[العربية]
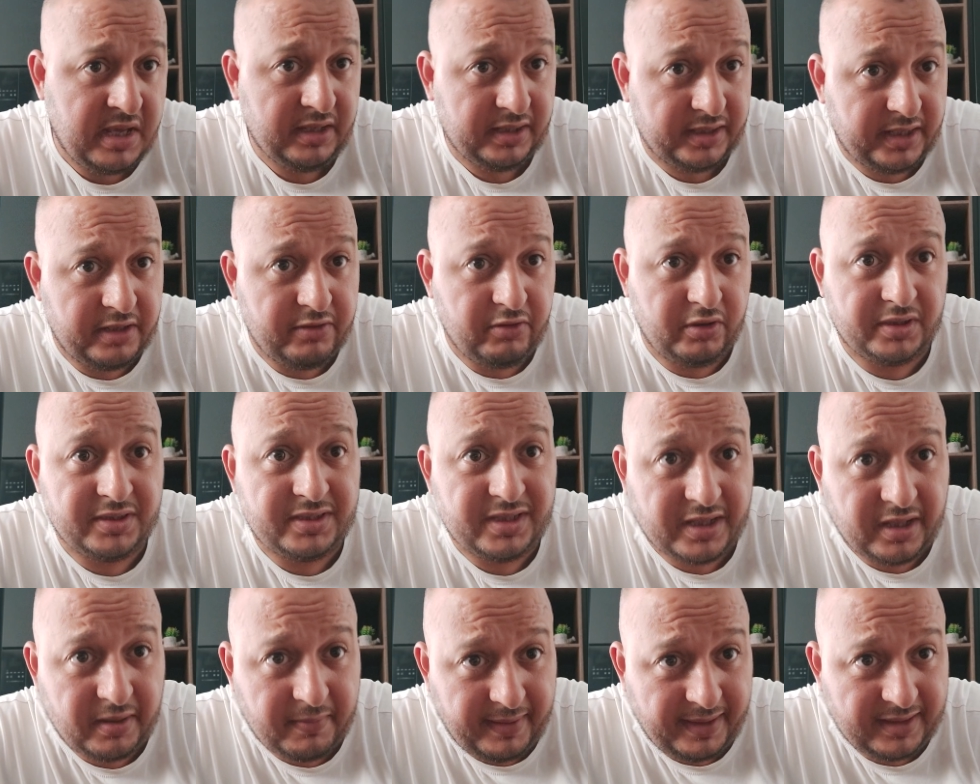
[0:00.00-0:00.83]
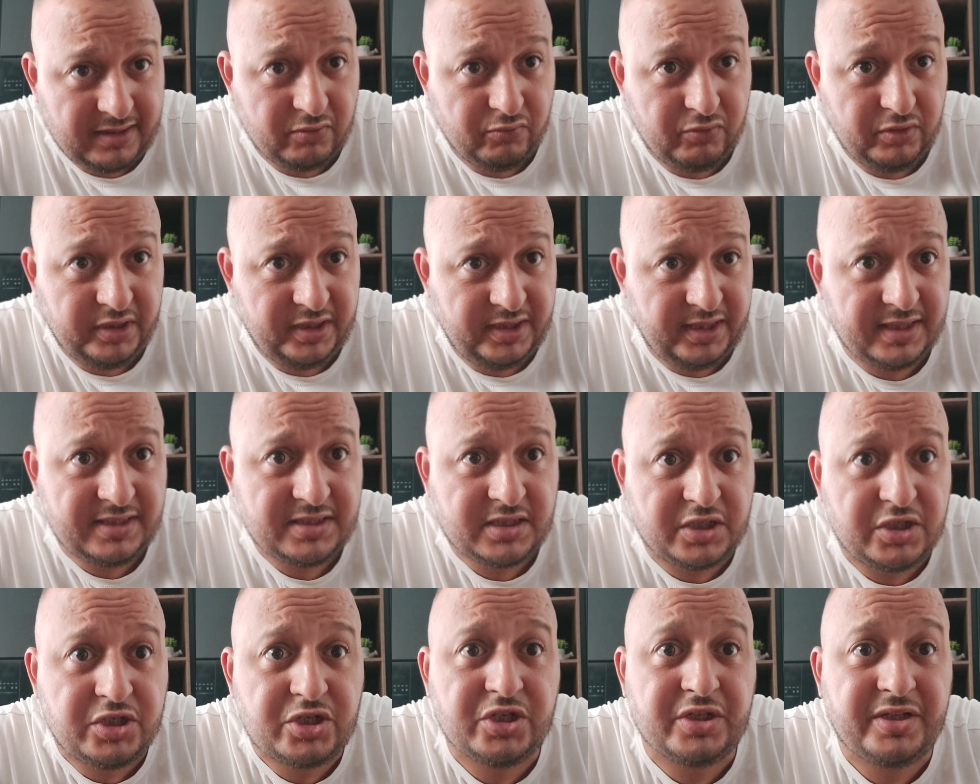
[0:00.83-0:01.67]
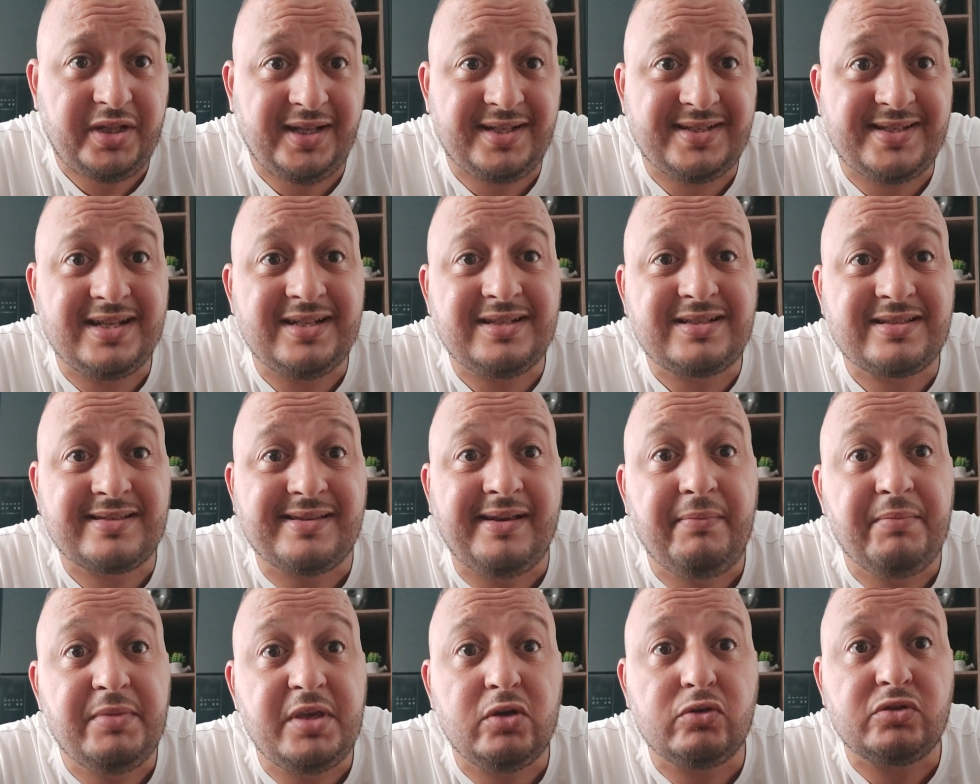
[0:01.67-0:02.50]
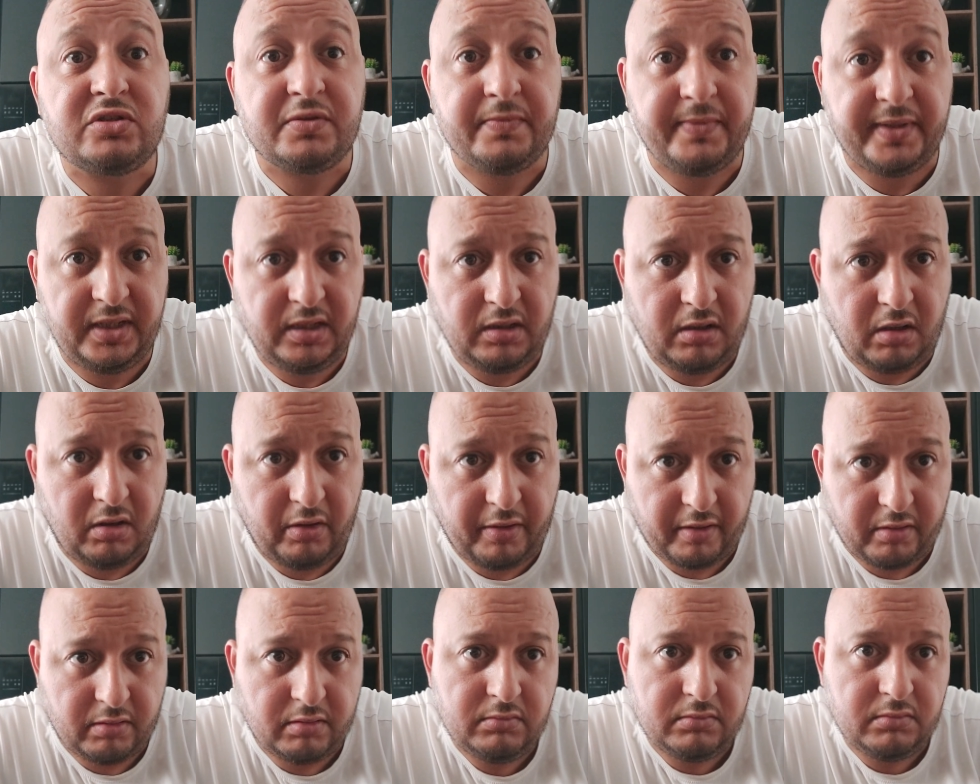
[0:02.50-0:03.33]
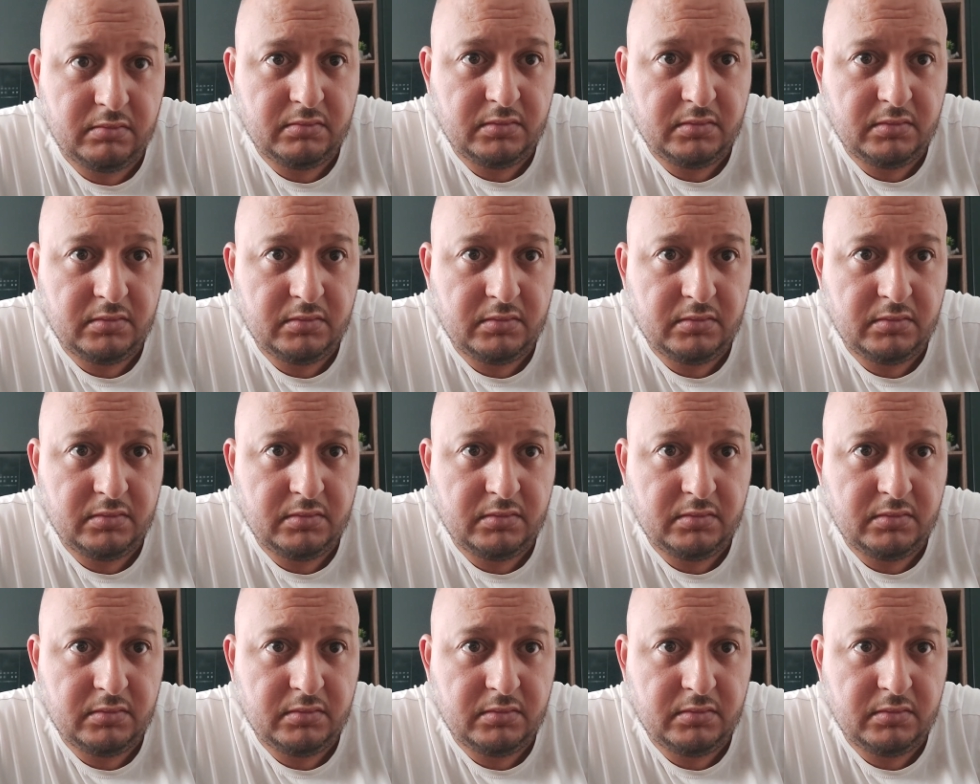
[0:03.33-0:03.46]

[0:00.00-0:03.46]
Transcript: كانوا عندك اربعه الوليدات كتشد حتى ل 970 اورو